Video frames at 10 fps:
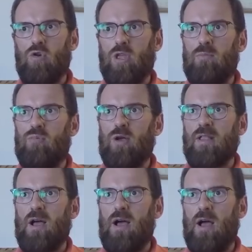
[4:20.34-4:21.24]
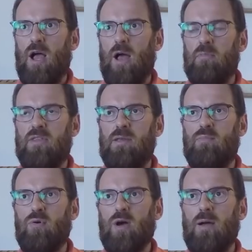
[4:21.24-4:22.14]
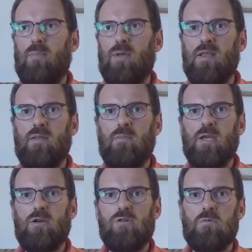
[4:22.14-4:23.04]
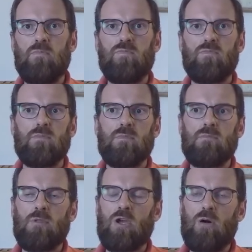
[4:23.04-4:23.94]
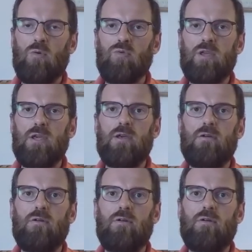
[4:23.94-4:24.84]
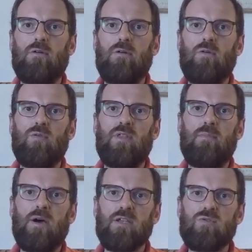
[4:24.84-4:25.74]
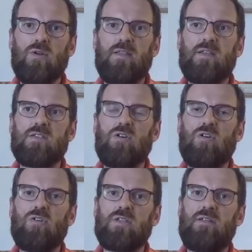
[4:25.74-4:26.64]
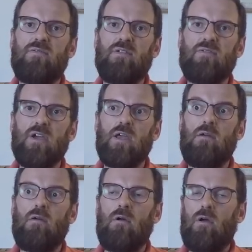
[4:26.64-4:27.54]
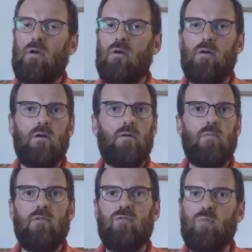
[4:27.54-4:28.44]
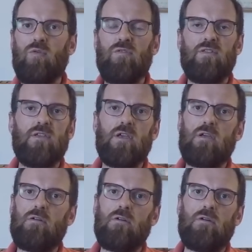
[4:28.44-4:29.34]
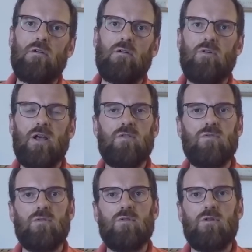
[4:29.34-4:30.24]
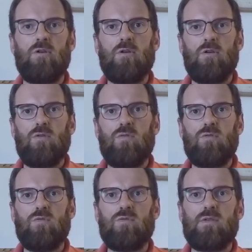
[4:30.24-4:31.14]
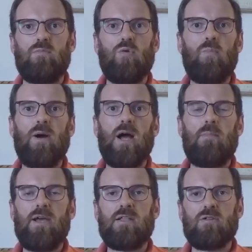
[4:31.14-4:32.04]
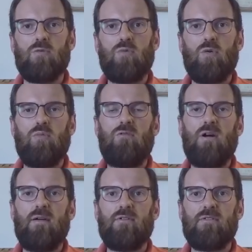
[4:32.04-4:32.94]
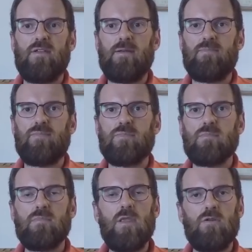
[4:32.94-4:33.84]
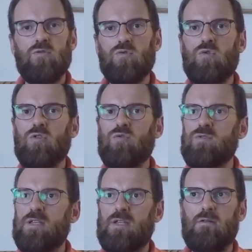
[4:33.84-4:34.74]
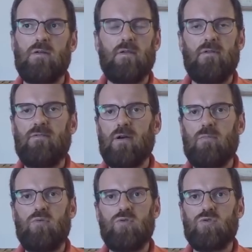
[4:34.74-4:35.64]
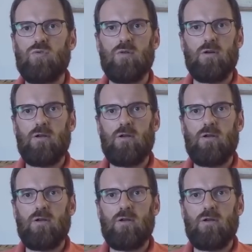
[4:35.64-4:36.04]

qui peut être un petit peu rapide, mais comme on est au départ sur la descente, qu'il fait frais, il ben, faut profiter voilà, de, de, ces bons paramètres pour pouvoir avancer. Surtout quand on sait qu'il va faire plus chaud